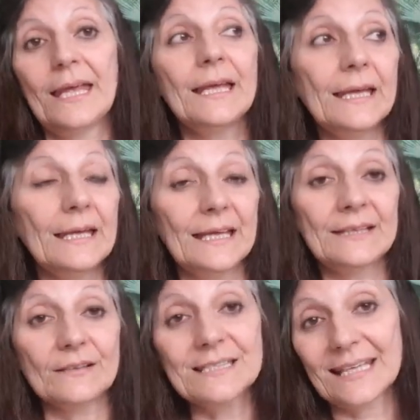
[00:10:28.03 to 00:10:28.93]
et,
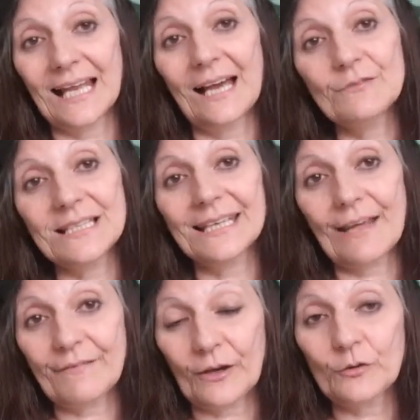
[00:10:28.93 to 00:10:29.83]
dans ces cas-là, vous avez
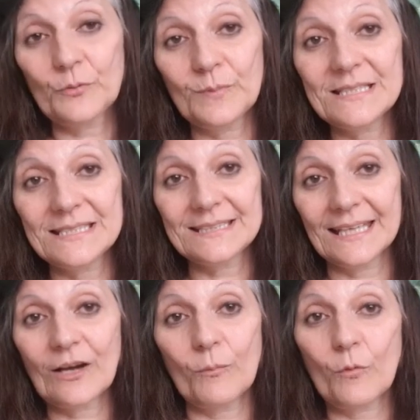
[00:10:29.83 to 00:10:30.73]
qu'à faire une
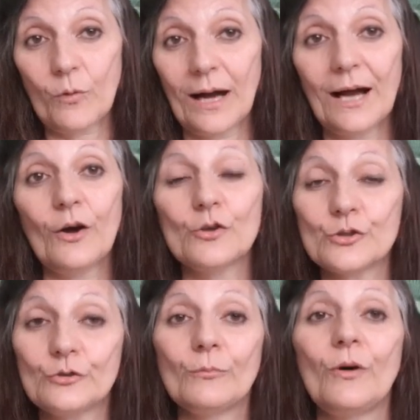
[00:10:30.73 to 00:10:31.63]
publicité comme quoi euh,
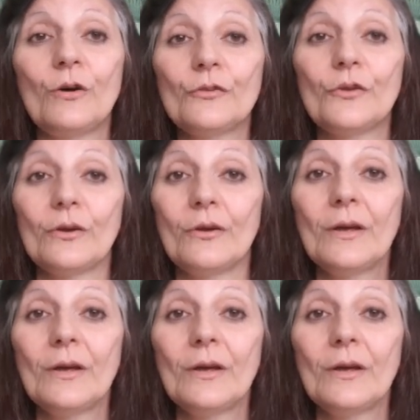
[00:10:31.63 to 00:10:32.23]
je demande